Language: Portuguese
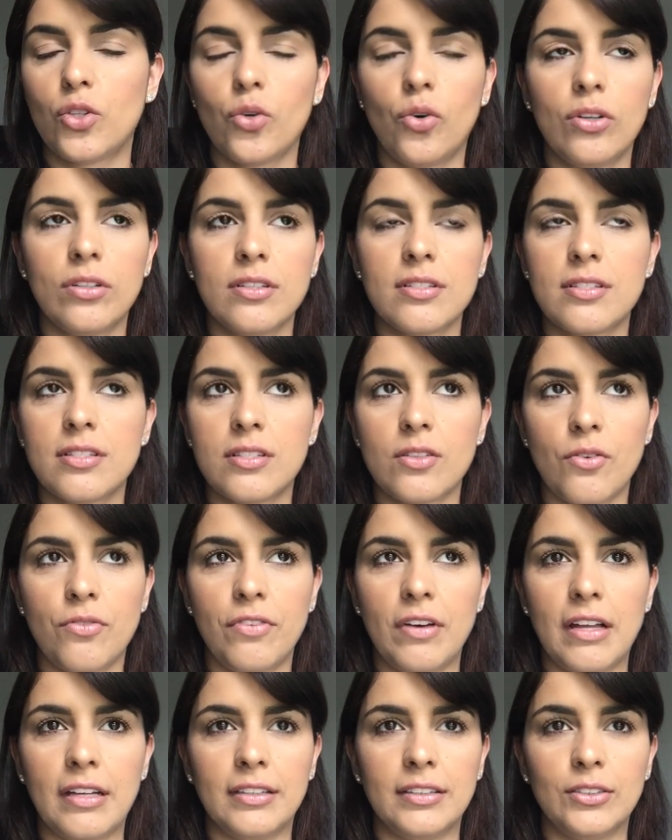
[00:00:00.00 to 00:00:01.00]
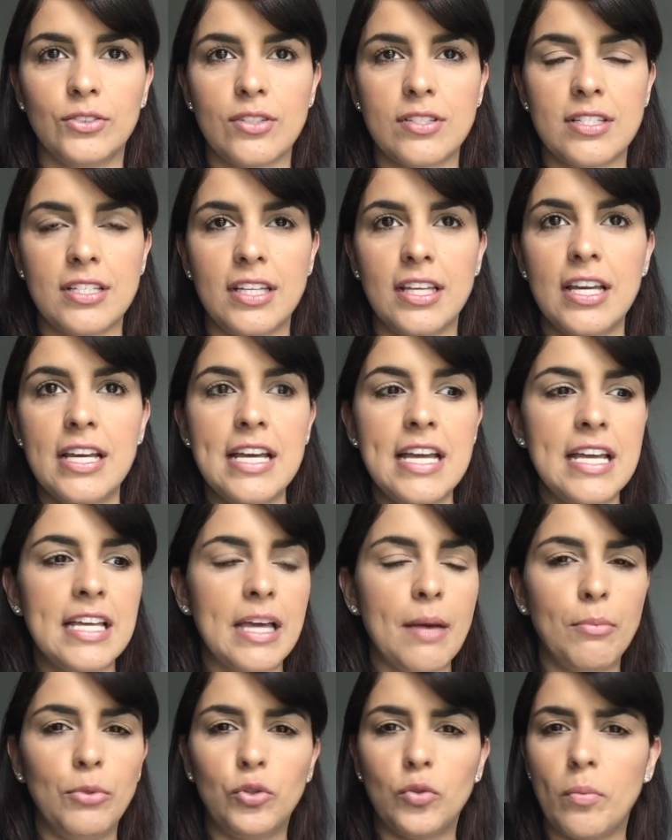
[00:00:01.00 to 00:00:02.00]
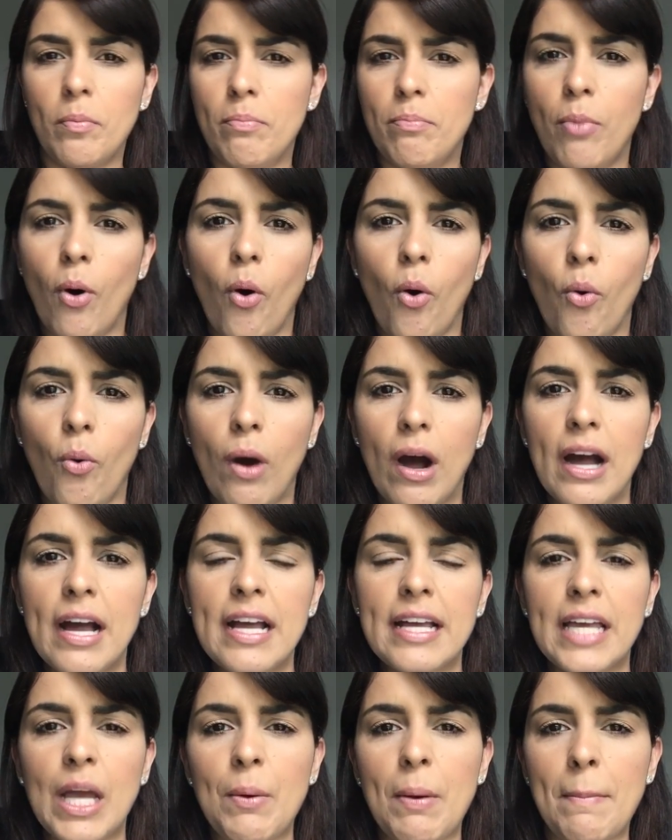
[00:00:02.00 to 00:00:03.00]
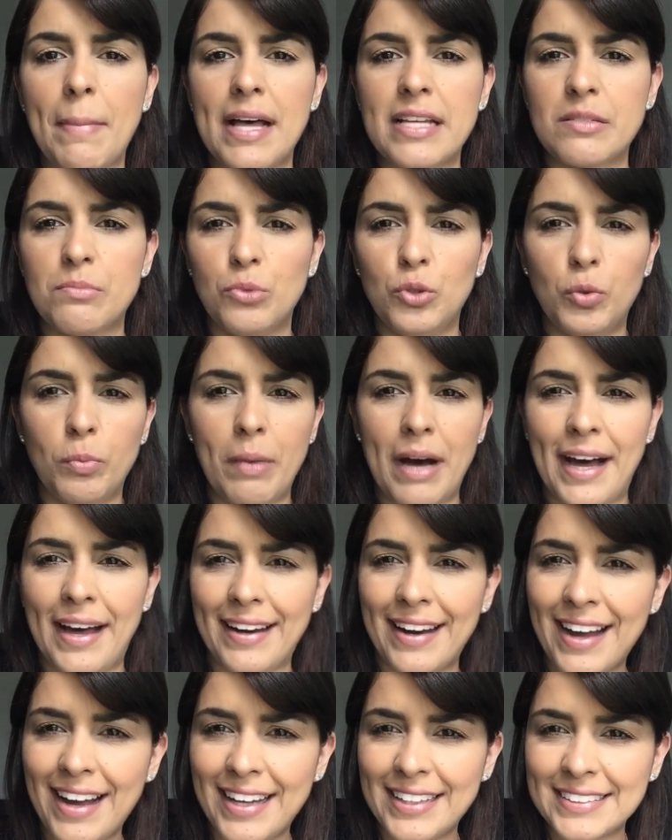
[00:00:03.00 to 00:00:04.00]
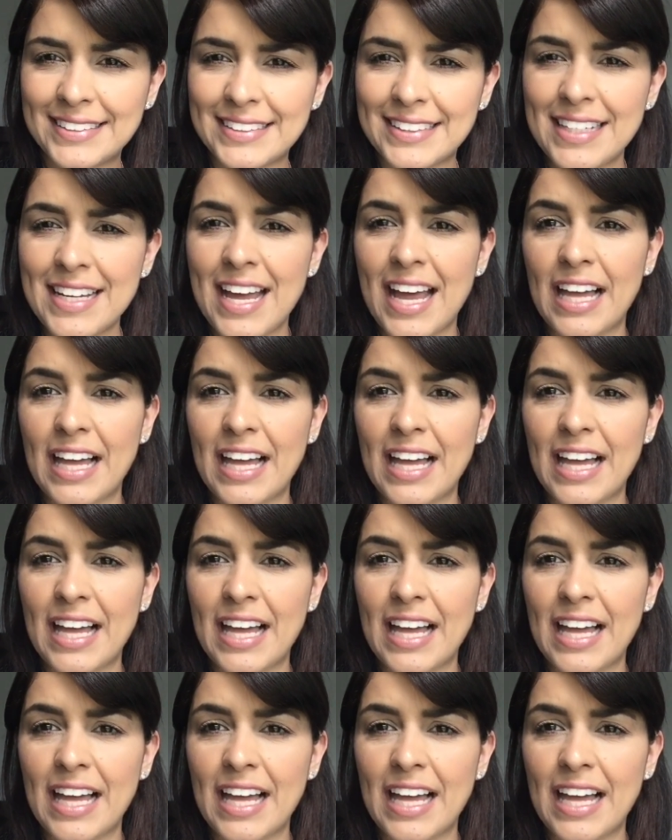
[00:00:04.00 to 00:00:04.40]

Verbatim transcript: Todas estão falando, assim, que é muito boa, que é uma base muito barata.